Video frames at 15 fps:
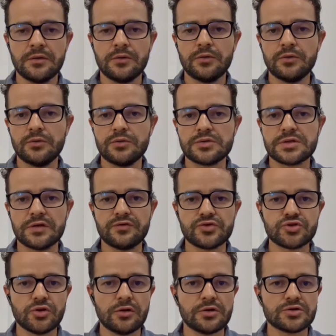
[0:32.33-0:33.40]
o
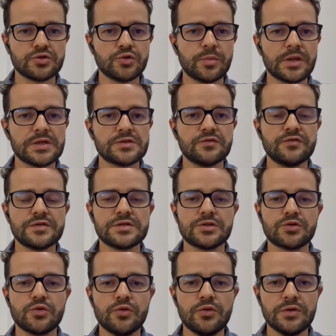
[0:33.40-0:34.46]
Serviço Geológico do Brasil
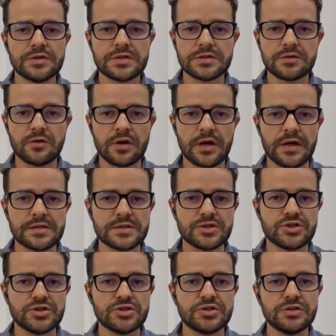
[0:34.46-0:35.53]
visitou esses locais
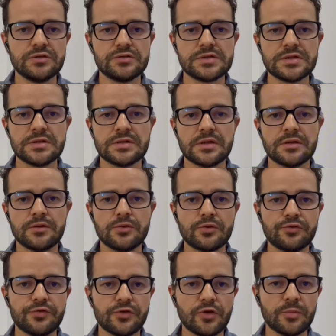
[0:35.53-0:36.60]
atingidos e entendeu que
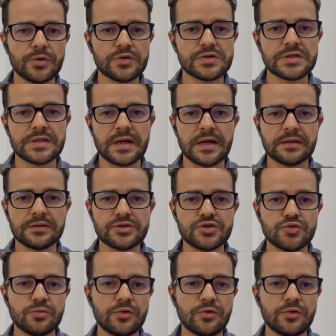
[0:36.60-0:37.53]
o fenômeno se trata de um